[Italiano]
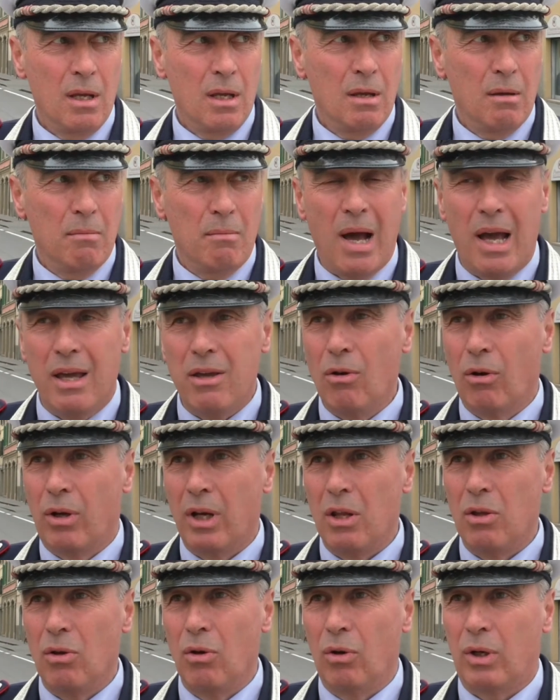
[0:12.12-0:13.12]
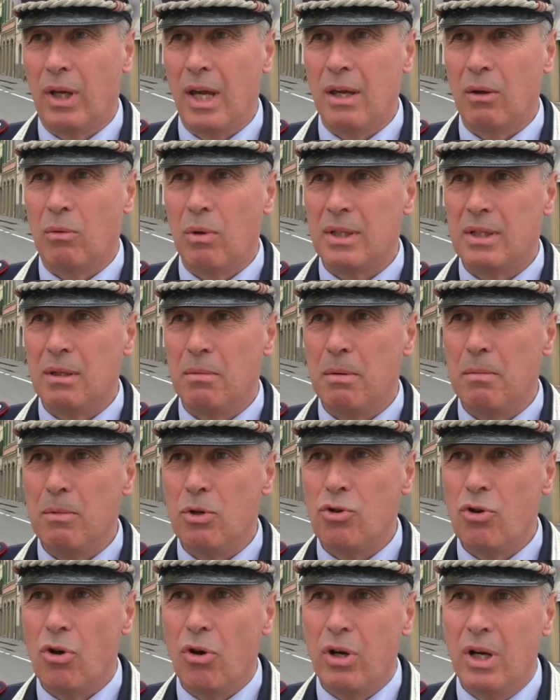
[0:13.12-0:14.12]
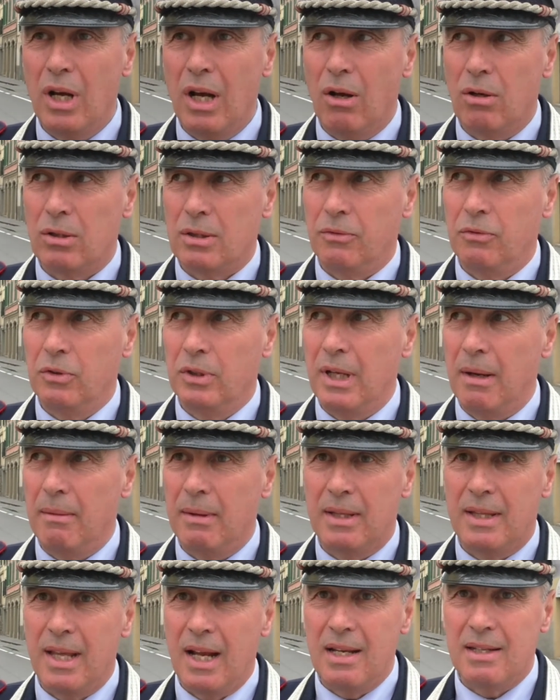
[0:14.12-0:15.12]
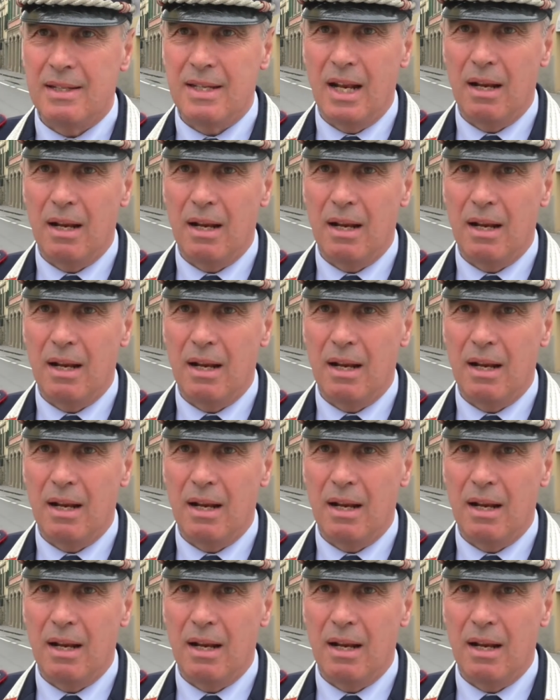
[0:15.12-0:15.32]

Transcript: Ma io credo che in questi primi giorni la cosa fondamentale sia la